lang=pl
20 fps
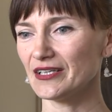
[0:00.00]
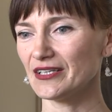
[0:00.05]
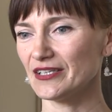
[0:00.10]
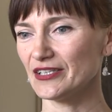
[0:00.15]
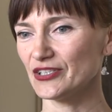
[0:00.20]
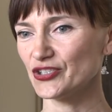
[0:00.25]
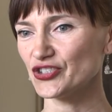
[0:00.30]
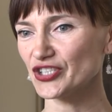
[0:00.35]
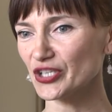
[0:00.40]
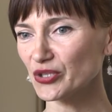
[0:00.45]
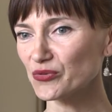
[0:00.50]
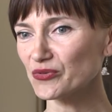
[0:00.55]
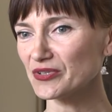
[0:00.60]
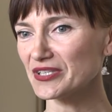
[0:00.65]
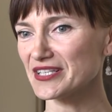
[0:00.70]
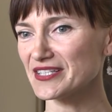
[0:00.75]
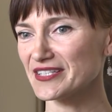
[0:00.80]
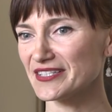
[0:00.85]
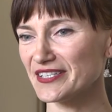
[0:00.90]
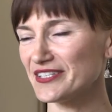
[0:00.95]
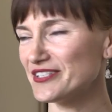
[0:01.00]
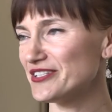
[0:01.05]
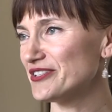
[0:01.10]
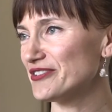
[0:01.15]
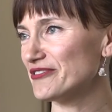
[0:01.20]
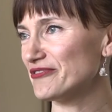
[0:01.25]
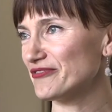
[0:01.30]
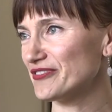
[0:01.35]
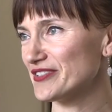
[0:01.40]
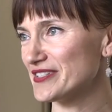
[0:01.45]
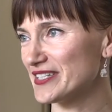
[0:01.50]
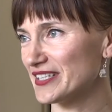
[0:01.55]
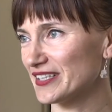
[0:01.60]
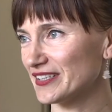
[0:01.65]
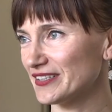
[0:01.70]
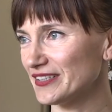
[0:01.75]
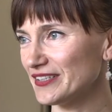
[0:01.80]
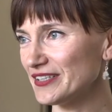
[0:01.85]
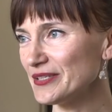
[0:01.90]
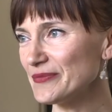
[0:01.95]
y, szczególnie z dziedziny
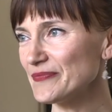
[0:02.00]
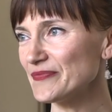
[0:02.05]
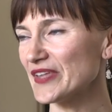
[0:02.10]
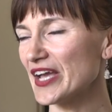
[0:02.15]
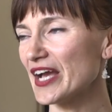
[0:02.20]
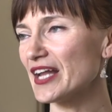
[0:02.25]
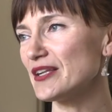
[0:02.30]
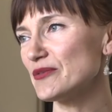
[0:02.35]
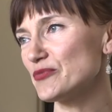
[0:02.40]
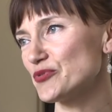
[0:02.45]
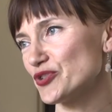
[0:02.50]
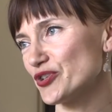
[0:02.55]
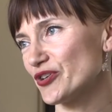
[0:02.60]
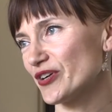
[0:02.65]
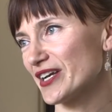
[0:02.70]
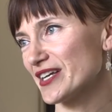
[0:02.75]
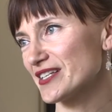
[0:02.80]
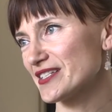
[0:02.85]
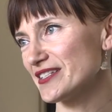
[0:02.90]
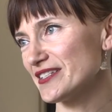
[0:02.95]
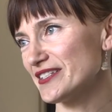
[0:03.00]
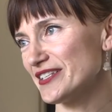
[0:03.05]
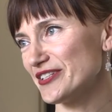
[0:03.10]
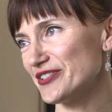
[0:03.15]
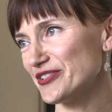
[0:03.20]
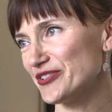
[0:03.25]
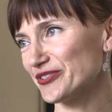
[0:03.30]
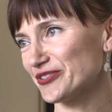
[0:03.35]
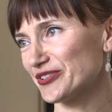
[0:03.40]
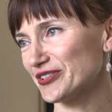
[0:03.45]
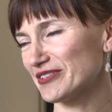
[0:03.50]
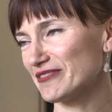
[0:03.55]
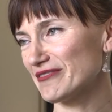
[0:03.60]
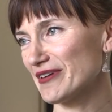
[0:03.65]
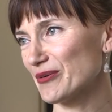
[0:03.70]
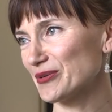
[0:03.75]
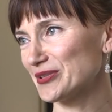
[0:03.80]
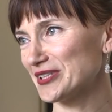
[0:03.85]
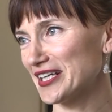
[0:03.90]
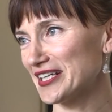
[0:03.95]
fizyki, ale przy okazji dzieci
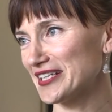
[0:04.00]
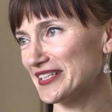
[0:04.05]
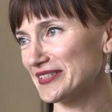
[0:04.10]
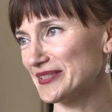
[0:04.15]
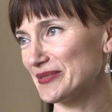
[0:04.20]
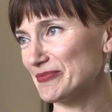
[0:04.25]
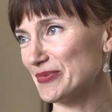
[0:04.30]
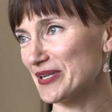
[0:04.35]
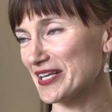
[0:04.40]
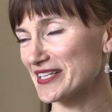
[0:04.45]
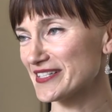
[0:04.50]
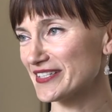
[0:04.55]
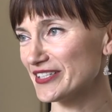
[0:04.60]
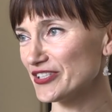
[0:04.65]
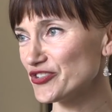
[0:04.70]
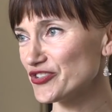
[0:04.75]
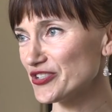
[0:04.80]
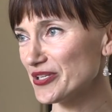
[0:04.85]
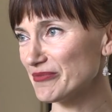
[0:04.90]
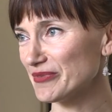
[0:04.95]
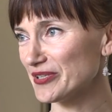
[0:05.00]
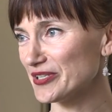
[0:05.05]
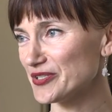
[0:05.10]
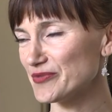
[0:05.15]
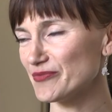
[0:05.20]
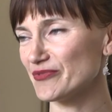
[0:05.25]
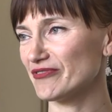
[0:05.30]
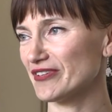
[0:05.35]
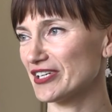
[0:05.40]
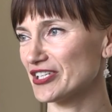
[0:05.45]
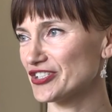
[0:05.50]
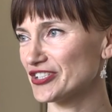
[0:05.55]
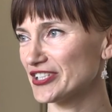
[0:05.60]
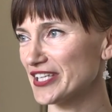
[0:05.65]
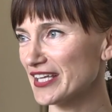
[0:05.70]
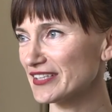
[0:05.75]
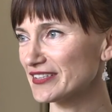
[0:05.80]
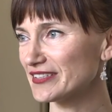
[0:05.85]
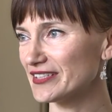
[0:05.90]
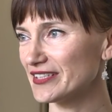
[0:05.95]
odkrywały talenty plastyczne, mieliśmy
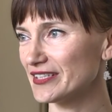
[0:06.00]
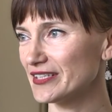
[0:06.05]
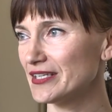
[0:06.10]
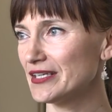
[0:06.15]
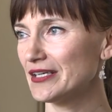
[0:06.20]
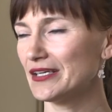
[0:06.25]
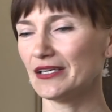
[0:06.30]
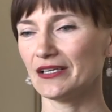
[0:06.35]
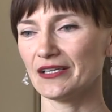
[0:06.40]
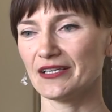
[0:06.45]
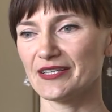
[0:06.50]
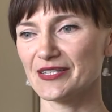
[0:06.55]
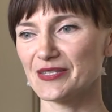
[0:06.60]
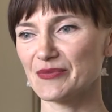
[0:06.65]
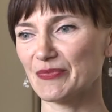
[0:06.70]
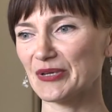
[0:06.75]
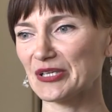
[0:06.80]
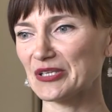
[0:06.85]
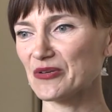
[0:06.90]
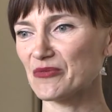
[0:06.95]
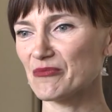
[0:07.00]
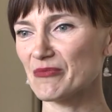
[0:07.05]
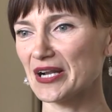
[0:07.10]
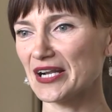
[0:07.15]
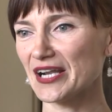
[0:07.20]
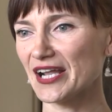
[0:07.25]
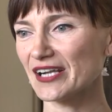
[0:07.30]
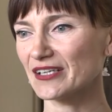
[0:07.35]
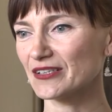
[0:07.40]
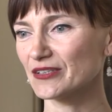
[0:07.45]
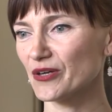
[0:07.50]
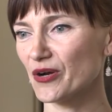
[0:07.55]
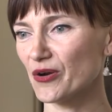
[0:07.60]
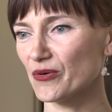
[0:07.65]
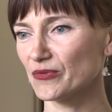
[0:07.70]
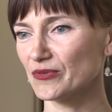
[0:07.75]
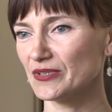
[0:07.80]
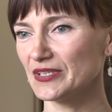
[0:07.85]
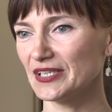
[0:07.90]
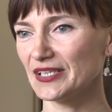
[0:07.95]
warsztaty y, z panią
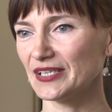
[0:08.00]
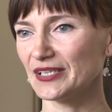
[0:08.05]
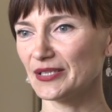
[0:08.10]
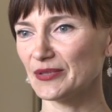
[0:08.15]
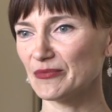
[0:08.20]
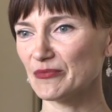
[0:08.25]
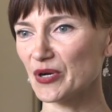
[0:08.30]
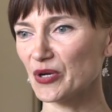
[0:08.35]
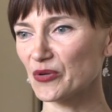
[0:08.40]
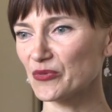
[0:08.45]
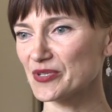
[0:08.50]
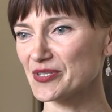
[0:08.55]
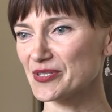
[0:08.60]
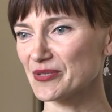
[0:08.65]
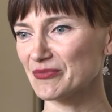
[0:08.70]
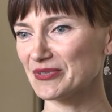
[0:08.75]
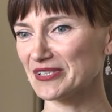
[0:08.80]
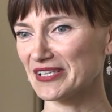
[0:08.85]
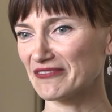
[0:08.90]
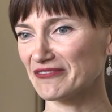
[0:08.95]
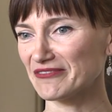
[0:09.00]
malarką, mogły sobie na